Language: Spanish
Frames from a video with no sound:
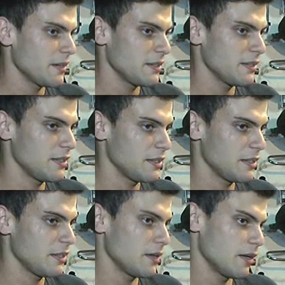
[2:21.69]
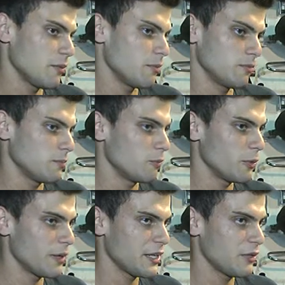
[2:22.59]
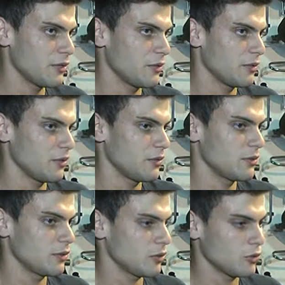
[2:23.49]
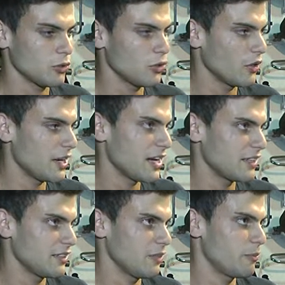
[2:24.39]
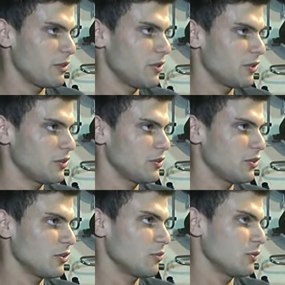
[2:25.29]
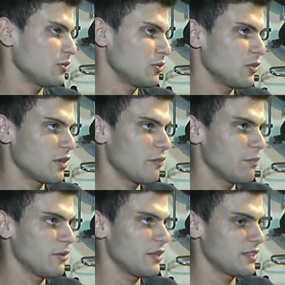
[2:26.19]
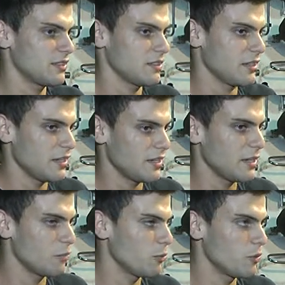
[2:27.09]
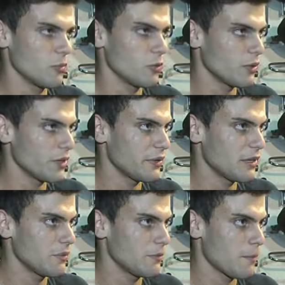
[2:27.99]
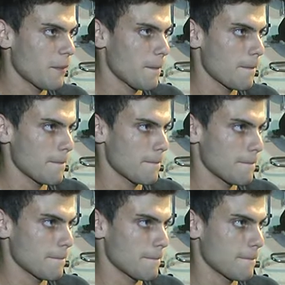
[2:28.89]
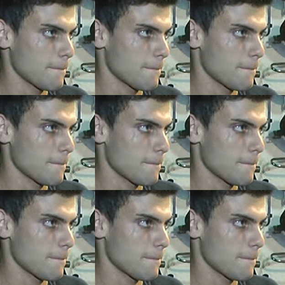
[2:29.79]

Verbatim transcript: y es muy parejo todos los karting, los pilotos, todo, como son todos campeones, eh, hay muy, muy buen nivel. Bueno, ¿y